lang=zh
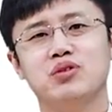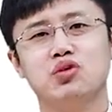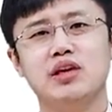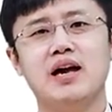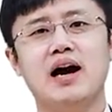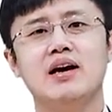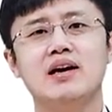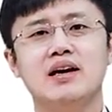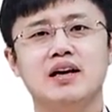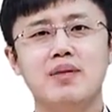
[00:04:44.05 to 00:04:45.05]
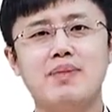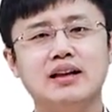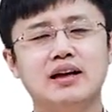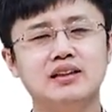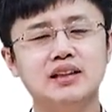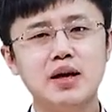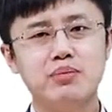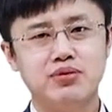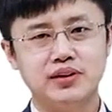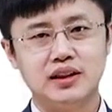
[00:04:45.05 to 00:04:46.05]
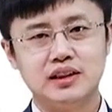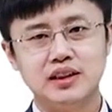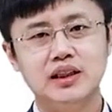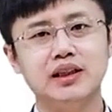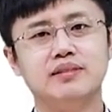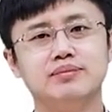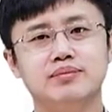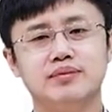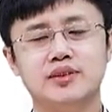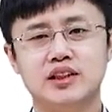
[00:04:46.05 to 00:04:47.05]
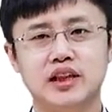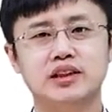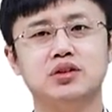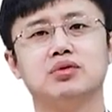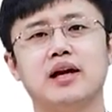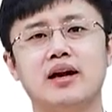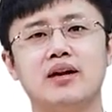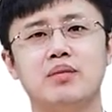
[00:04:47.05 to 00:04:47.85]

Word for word: 所以啊，可以把他这部分的经历强调出来，